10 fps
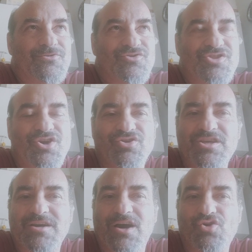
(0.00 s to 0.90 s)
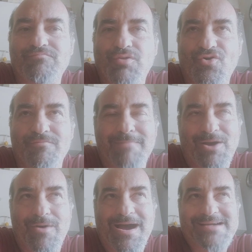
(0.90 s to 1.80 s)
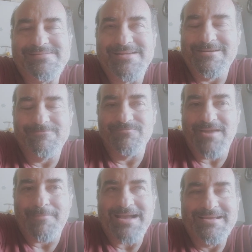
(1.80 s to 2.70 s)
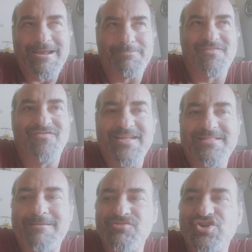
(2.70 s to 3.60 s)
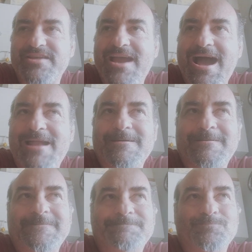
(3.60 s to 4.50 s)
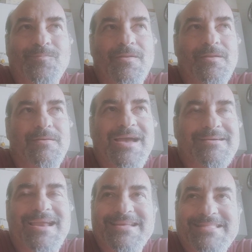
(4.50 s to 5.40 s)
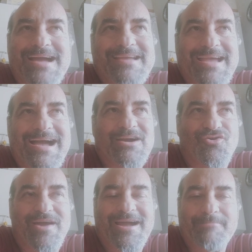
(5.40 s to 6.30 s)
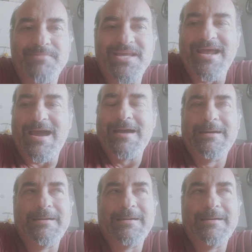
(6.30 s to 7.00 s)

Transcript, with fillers: non dico di robot, ma quasi, è una macchina perfetta, micidiale, all'età che ha ancora cammina,